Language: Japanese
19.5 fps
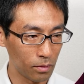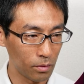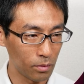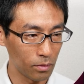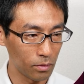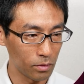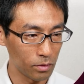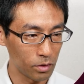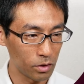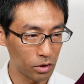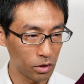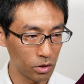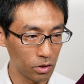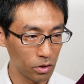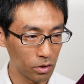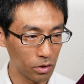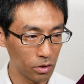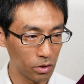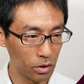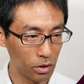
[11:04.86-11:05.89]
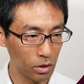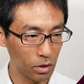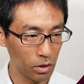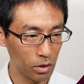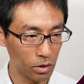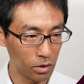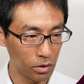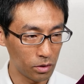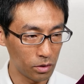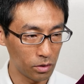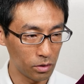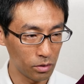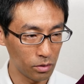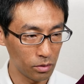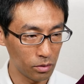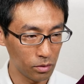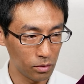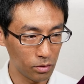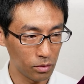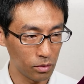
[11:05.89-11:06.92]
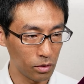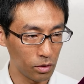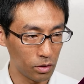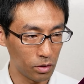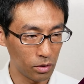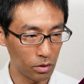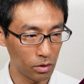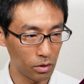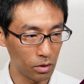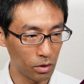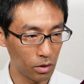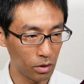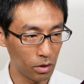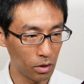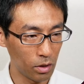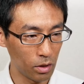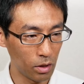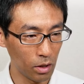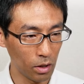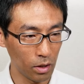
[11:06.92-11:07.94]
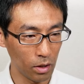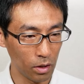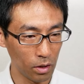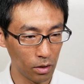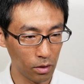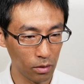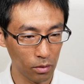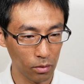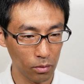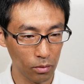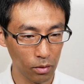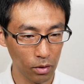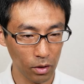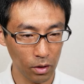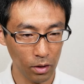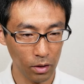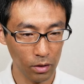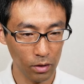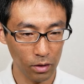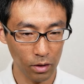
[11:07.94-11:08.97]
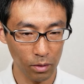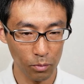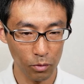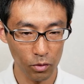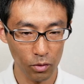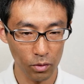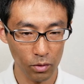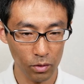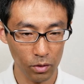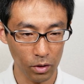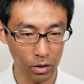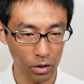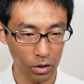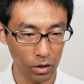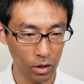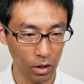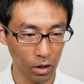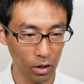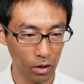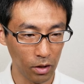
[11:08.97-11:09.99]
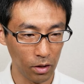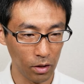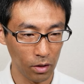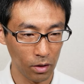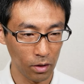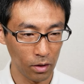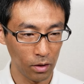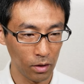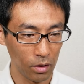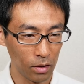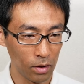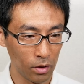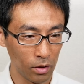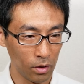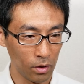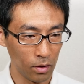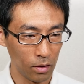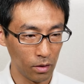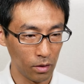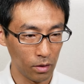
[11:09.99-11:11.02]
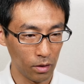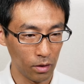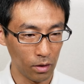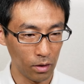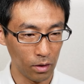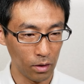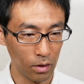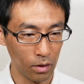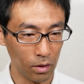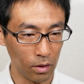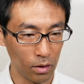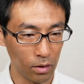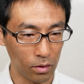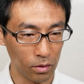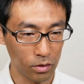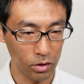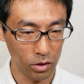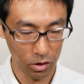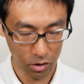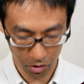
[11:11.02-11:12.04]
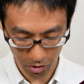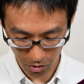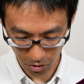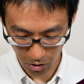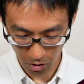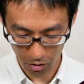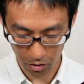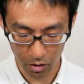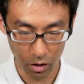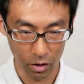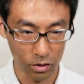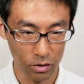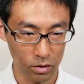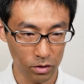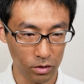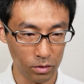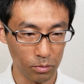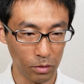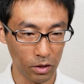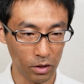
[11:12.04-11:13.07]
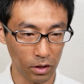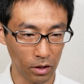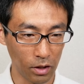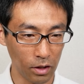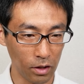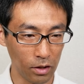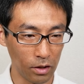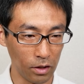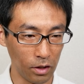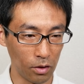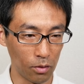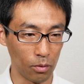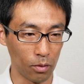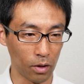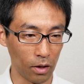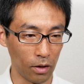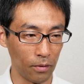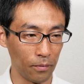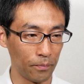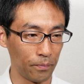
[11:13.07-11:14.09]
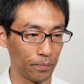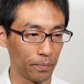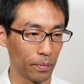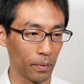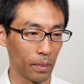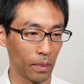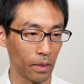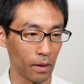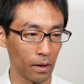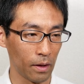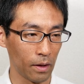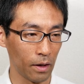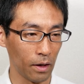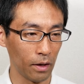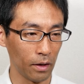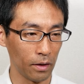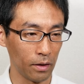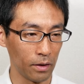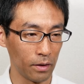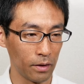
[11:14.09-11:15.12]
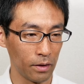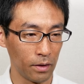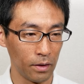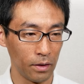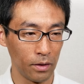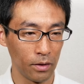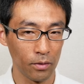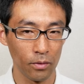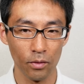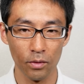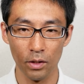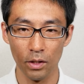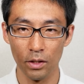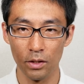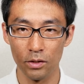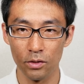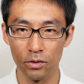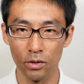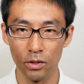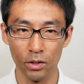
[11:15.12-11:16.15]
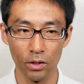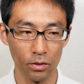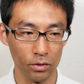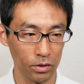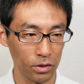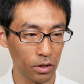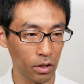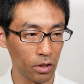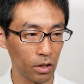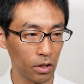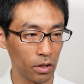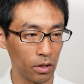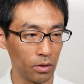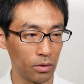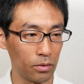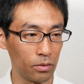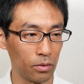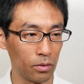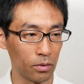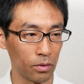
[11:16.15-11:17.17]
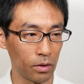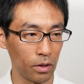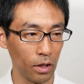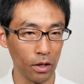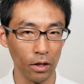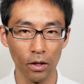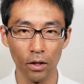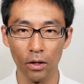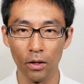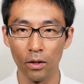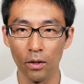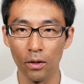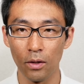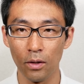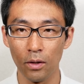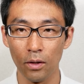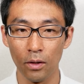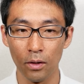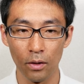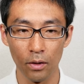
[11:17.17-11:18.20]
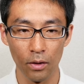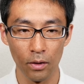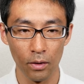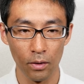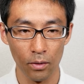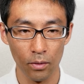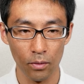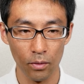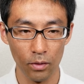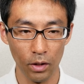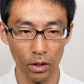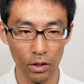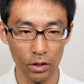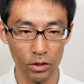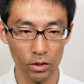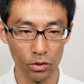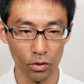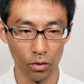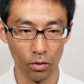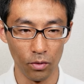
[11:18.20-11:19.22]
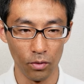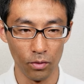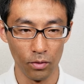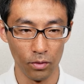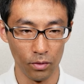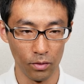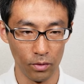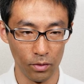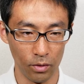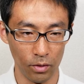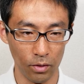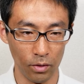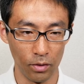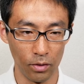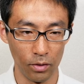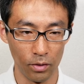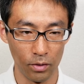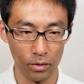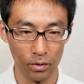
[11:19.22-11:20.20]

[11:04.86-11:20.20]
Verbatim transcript: と、CD ツール行って、これやって戻ってきて、えー、っと、CD 点々するまでが1個か。はい。これで作り直しができるのでこれで一緒うん